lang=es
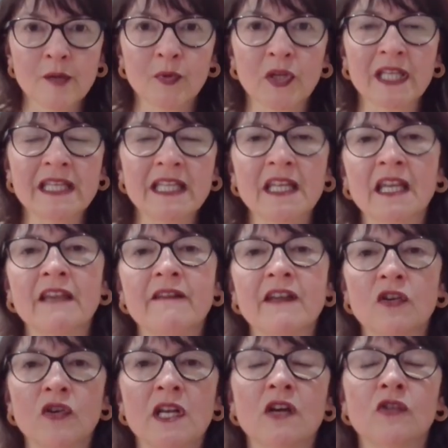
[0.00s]
porque tiene que
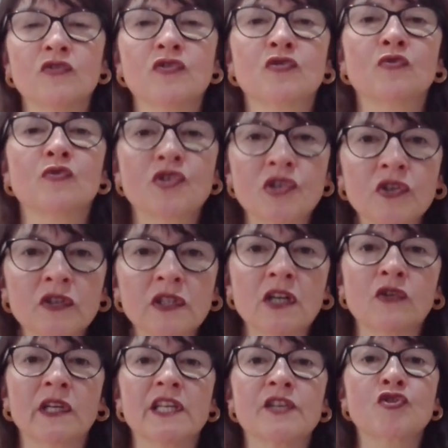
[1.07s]
ver con la construcción de
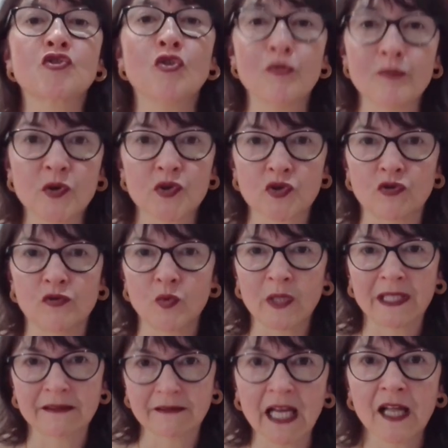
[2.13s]
lo que somos como
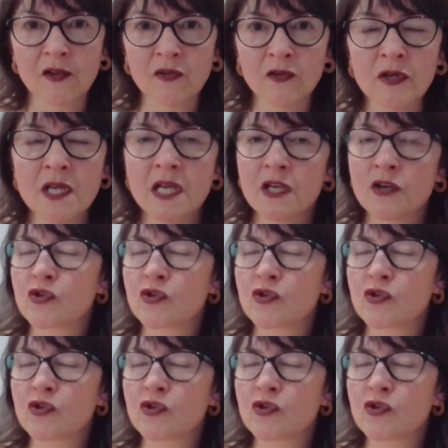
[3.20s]
un Estado,